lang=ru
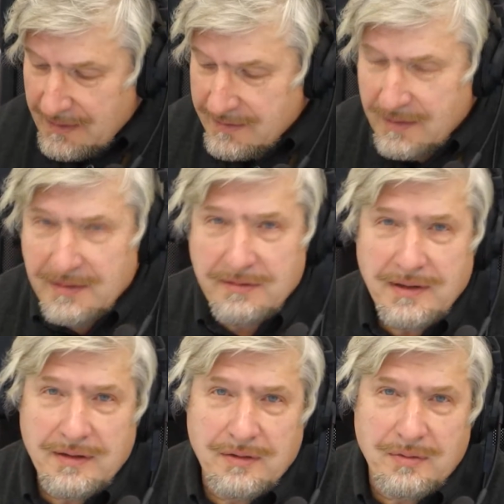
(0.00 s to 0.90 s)
Кстати
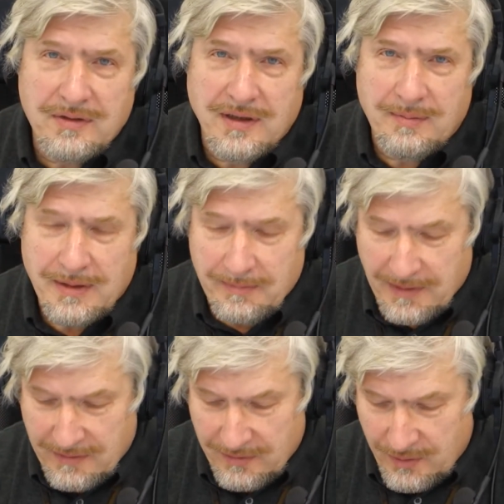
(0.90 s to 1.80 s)
говоря, это тот самый
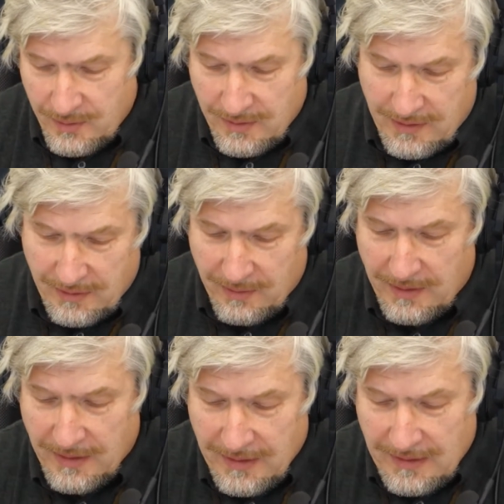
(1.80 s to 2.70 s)
Алан Тьюринг,
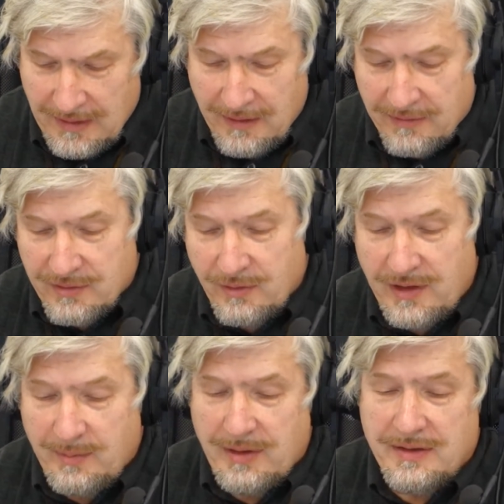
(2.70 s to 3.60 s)
который в свое
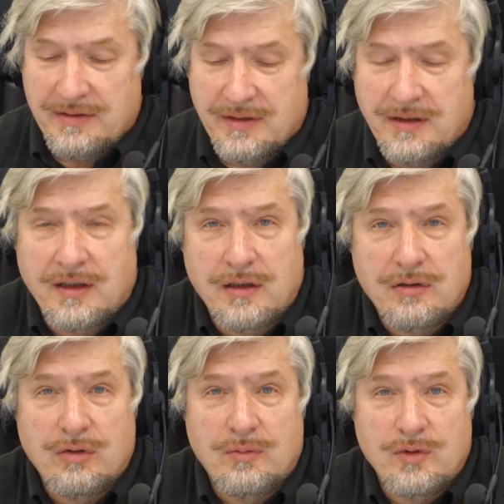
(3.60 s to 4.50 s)
время сыграл
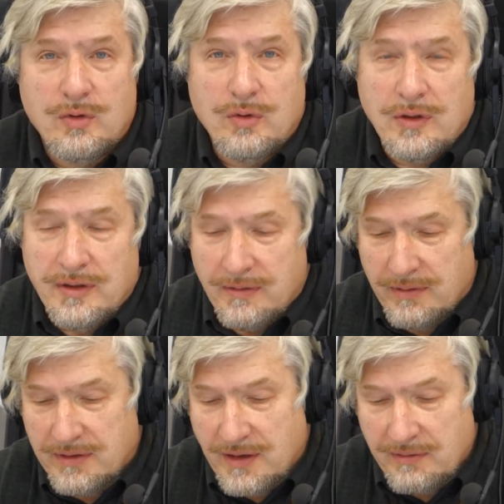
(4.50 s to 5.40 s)
огромную роль в
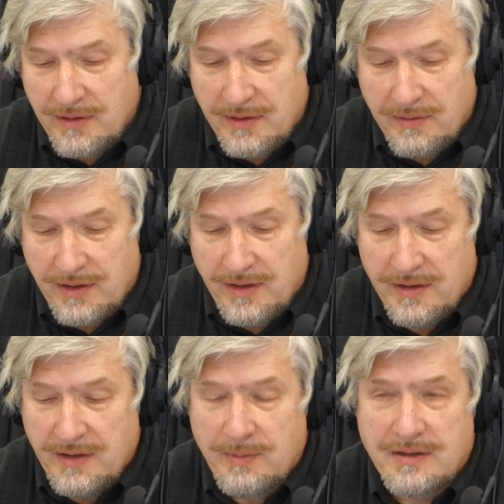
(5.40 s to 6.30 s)
расковыривании
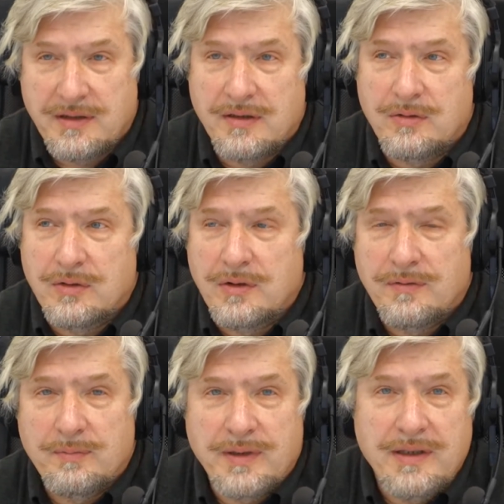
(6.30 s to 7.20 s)
немецких
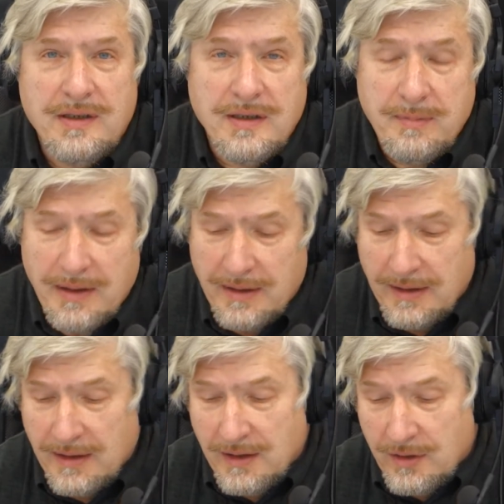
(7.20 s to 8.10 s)
кодов по энигме.
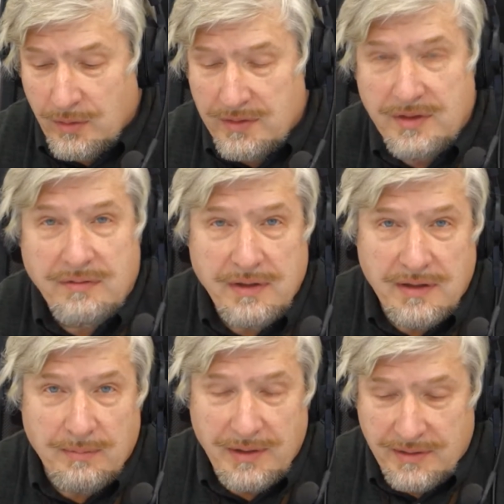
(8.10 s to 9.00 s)
То есть
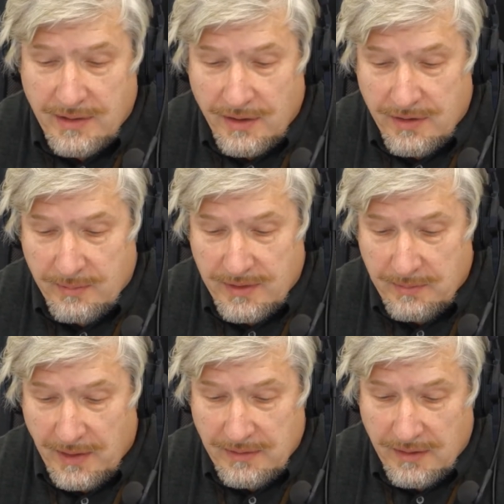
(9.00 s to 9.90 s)
действительно блестящий
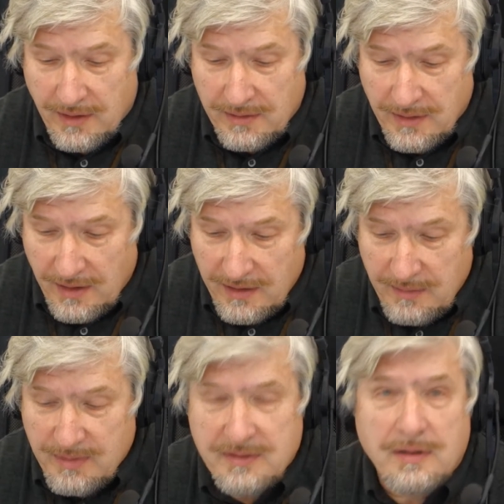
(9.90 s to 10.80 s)
математик, хотя и
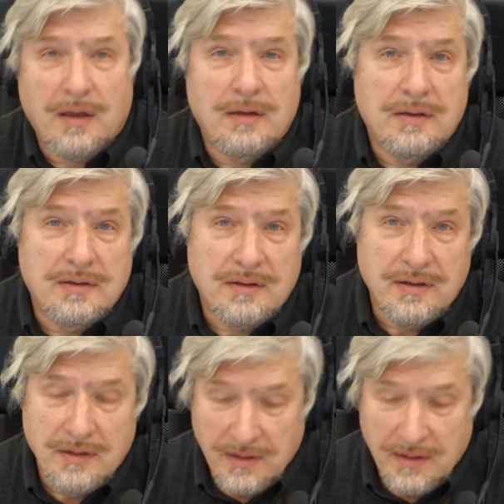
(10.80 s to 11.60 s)
не без странностей.